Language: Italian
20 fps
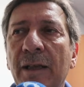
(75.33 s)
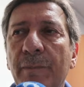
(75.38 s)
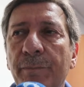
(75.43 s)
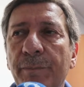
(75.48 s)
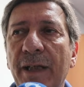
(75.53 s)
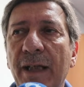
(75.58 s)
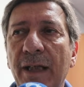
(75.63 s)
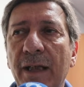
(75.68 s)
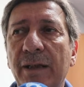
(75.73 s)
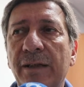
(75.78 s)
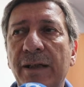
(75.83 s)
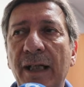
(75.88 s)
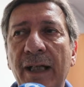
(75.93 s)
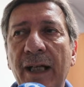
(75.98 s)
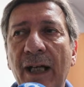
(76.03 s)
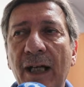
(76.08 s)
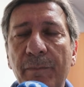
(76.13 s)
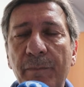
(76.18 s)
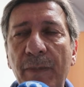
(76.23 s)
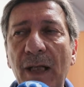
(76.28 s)
per
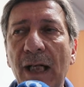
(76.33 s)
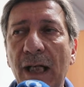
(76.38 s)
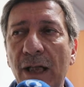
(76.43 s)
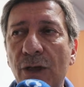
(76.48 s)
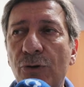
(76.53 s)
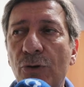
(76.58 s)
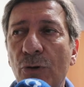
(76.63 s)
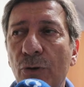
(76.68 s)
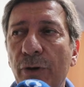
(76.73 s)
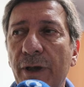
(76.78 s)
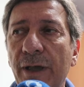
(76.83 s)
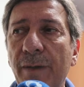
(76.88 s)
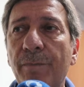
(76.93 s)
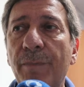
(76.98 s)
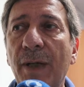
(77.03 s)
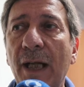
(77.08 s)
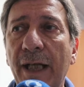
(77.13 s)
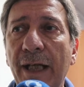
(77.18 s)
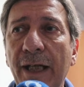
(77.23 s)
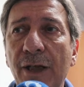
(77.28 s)
tenere il bilancio in
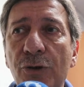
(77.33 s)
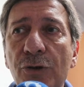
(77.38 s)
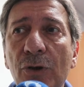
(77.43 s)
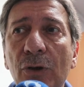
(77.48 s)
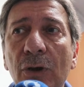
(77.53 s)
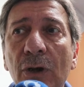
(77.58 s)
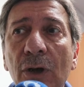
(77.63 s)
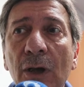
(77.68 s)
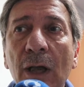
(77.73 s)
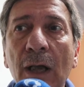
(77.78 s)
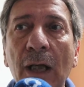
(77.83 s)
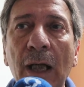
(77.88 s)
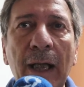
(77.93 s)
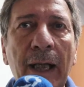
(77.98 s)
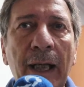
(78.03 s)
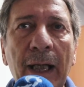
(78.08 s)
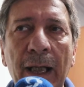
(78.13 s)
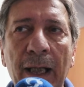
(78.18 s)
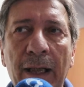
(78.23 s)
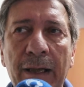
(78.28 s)
pareggio
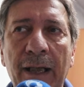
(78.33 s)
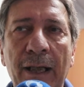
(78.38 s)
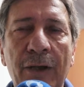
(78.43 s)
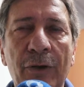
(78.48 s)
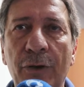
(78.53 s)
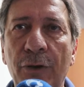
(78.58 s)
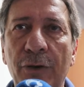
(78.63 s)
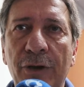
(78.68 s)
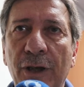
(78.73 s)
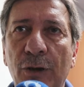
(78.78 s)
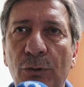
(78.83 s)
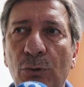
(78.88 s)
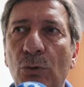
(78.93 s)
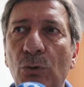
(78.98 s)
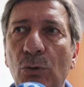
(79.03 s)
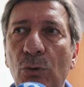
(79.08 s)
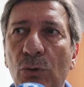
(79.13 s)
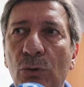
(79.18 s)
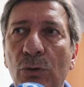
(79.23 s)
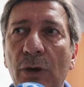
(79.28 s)
e credo che ho detto
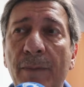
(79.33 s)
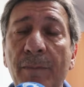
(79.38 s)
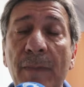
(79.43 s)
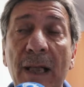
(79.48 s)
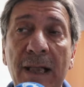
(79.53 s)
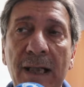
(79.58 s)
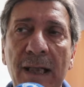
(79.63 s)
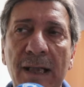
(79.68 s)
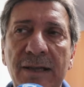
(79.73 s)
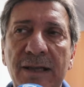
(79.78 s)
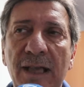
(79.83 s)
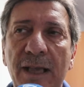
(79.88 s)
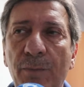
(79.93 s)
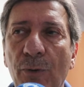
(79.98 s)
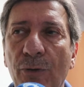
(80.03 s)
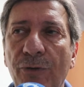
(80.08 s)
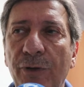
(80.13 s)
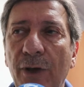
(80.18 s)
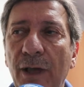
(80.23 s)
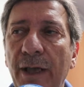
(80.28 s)
tutto, e mancanza di
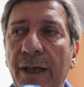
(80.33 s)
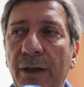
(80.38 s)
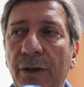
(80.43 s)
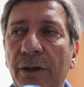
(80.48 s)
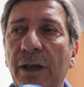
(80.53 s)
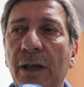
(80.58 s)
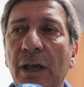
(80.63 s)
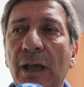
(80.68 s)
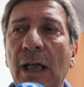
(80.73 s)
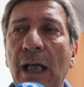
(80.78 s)
posti letti.